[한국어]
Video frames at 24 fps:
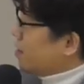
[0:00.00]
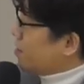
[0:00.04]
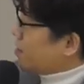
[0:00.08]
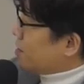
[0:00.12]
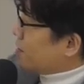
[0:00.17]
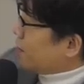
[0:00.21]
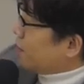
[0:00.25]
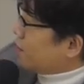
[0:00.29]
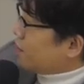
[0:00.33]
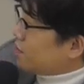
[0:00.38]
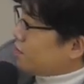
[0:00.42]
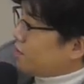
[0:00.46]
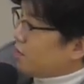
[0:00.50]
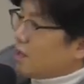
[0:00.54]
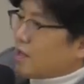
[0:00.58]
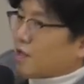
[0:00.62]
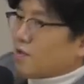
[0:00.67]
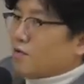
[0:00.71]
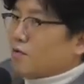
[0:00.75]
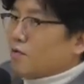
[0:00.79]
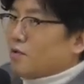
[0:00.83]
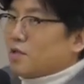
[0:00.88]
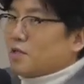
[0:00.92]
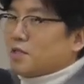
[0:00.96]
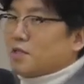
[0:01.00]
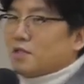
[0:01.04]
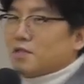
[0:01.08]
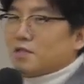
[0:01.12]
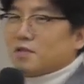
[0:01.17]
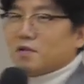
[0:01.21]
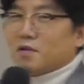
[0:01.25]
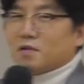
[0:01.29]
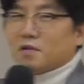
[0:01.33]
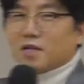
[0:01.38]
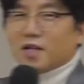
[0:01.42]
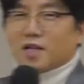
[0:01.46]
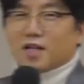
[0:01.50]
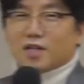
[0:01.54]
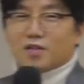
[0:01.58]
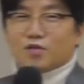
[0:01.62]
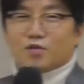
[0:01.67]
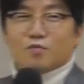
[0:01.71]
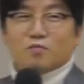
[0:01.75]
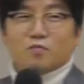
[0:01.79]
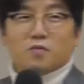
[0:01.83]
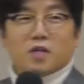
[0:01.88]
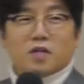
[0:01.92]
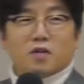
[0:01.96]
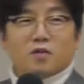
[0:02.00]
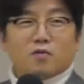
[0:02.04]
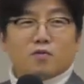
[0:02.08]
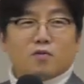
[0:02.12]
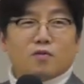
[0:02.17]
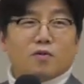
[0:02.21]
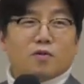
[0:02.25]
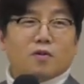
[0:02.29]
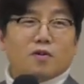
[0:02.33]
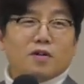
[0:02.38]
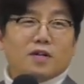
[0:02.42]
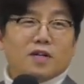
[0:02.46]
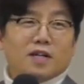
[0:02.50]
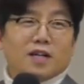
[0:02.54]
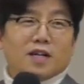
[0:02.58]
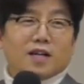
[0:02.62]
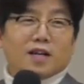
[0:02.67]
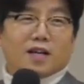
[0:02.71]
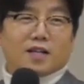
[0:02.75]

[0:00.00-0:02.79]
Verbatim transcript: 이렇게 저희 학교는 트럭을 하나 준비해 놓고